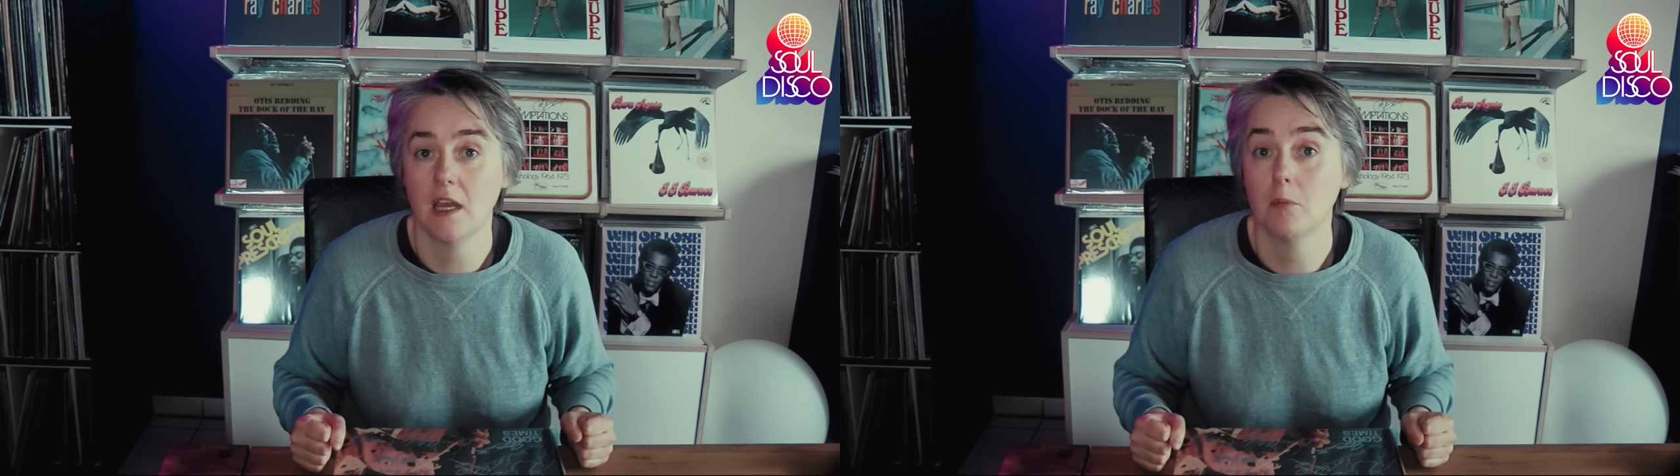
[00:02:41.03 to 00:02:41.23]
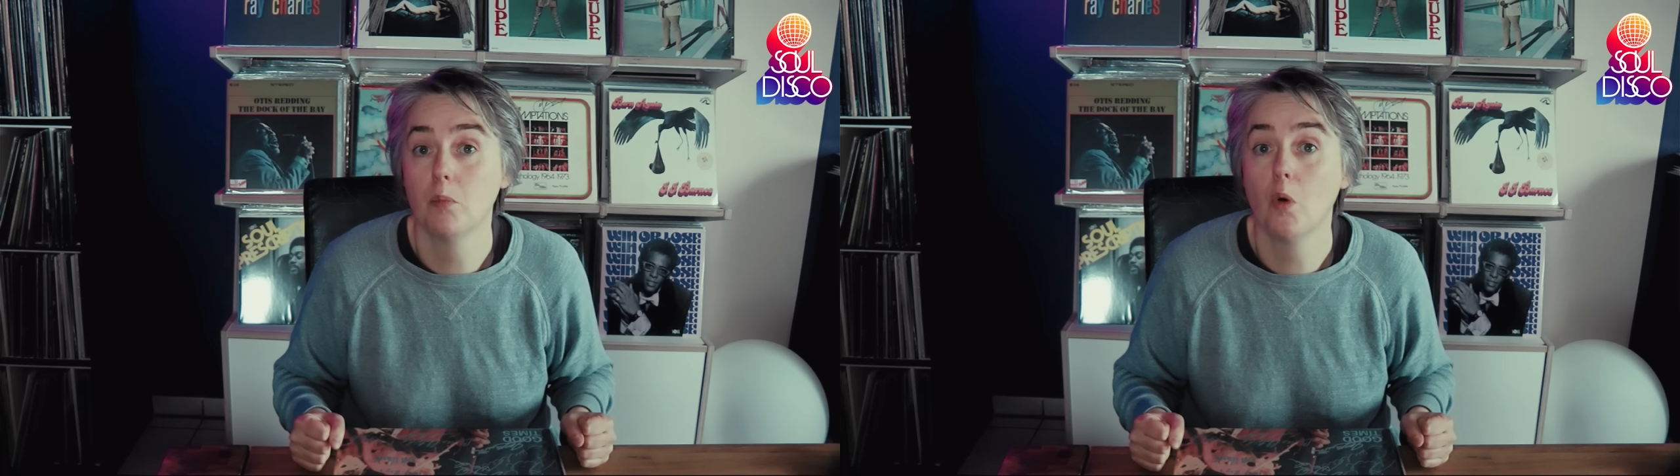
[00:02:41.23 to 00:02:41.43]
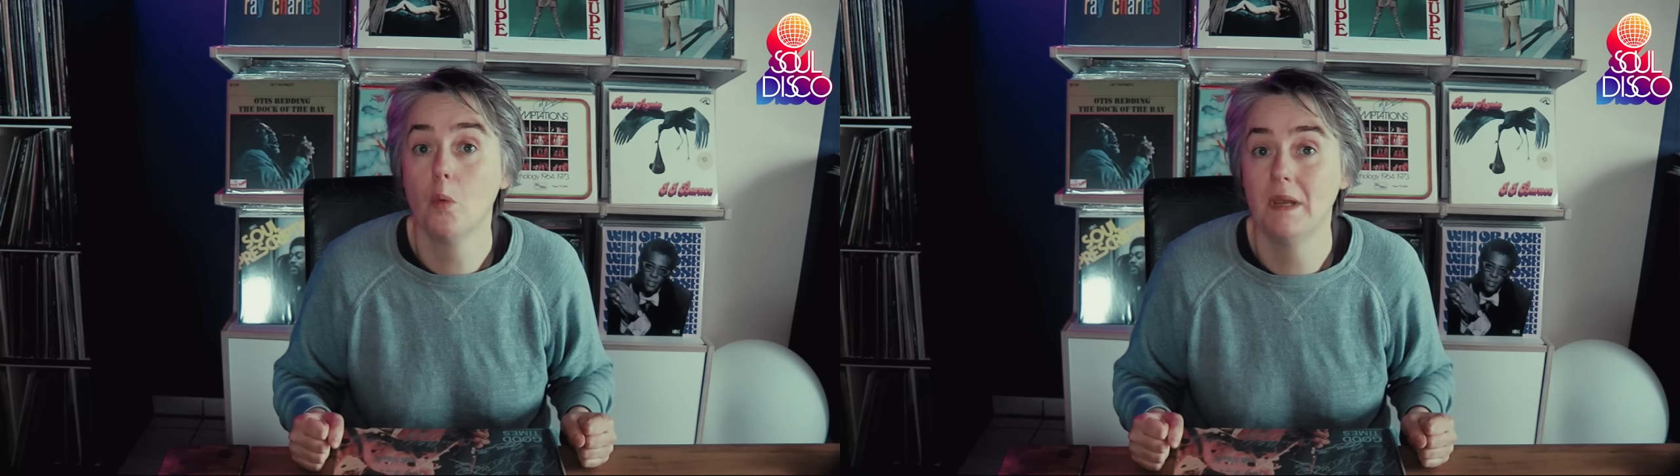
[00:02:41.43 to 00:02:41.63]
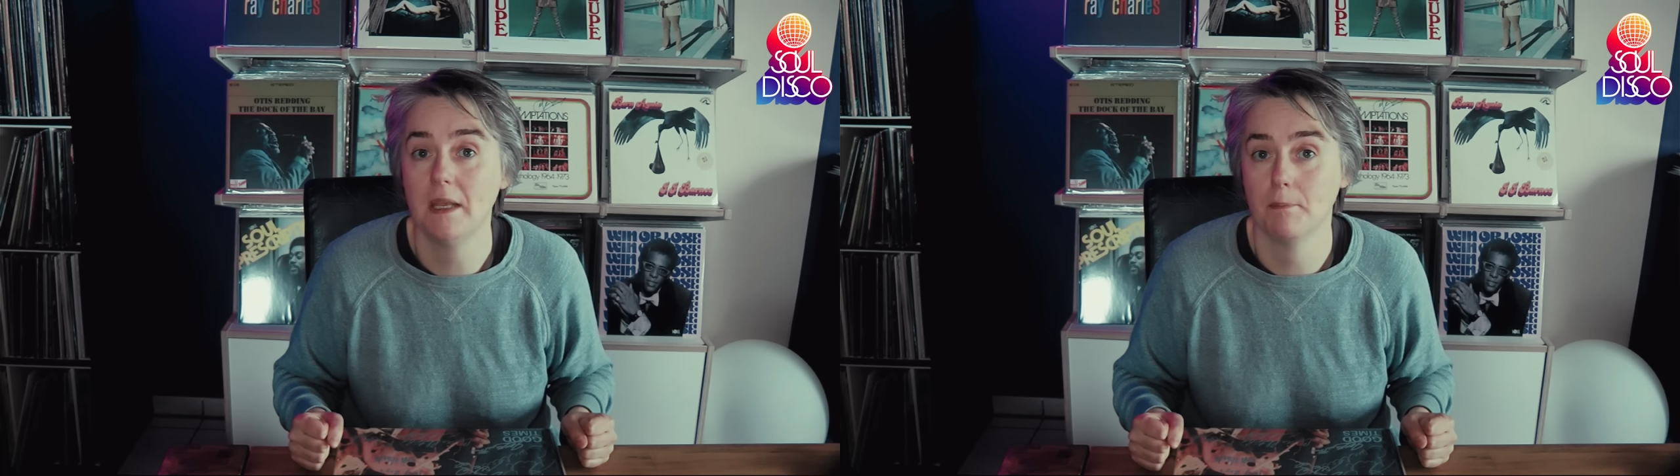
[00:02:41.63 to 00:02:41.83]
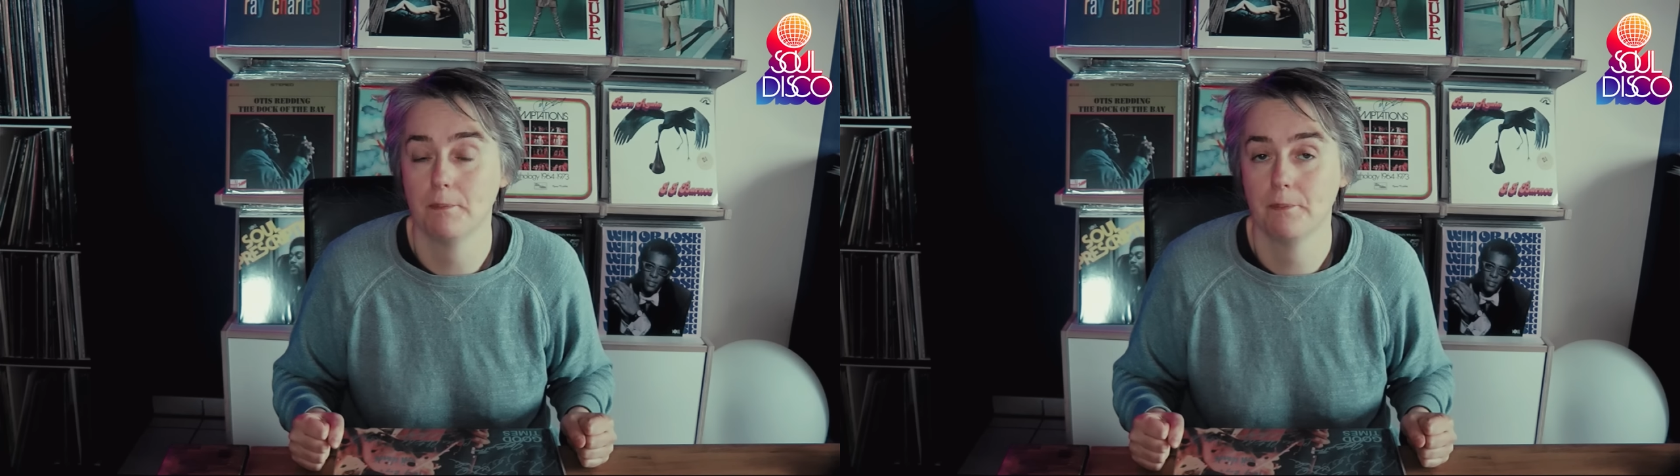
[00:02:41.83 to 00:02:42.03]
ein
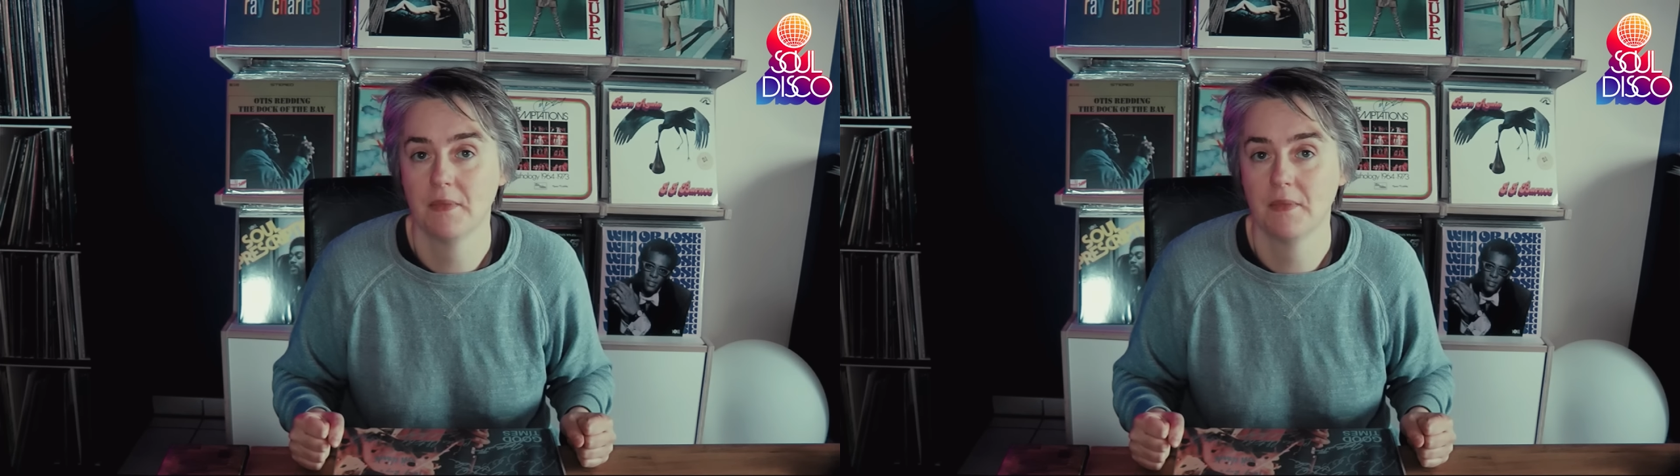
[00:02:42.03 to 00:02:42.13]
Problem.